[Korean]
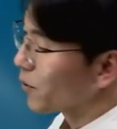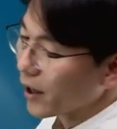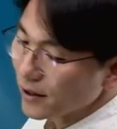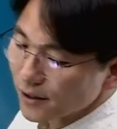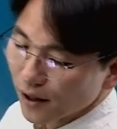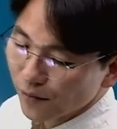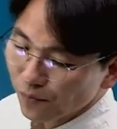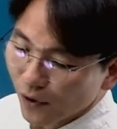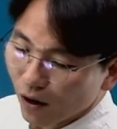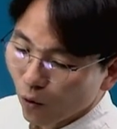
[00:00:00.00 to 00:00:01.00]
요게 이제
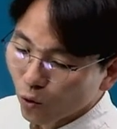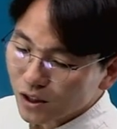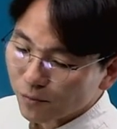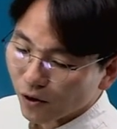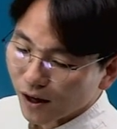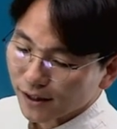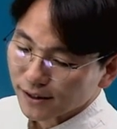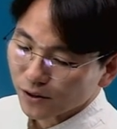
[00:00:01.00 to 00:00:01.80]
50억까지 어,